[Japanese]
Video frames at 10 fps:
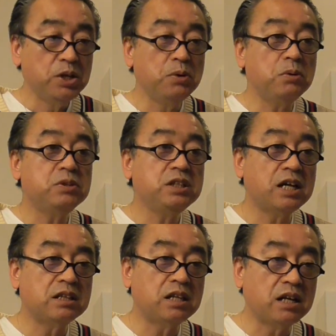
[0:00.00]
夜に
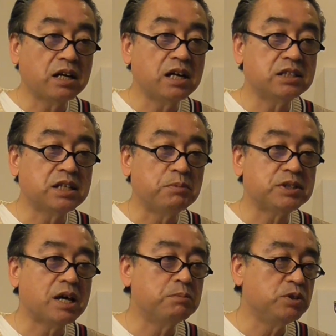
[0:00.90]
なってね関西も
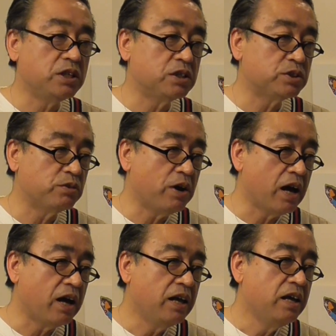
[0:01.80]
寒いですわ